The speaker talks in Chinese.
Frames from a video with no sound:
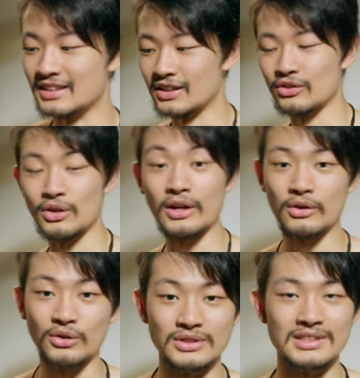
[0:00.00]
然后来
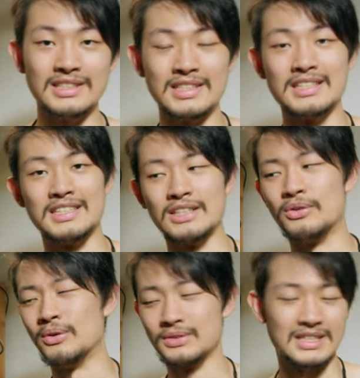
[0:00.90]
控制一些其
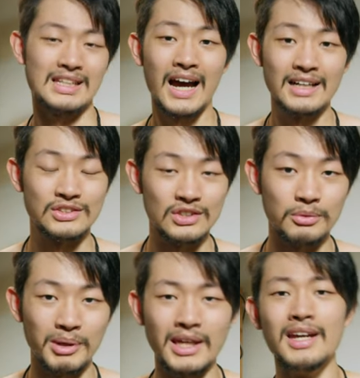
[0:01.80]
他其他的
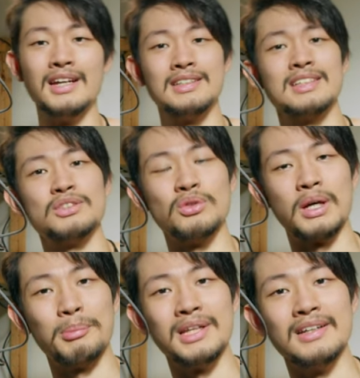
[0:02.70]
设备，像是我
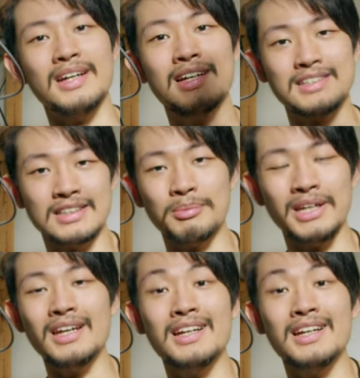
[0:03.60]
那边的设备，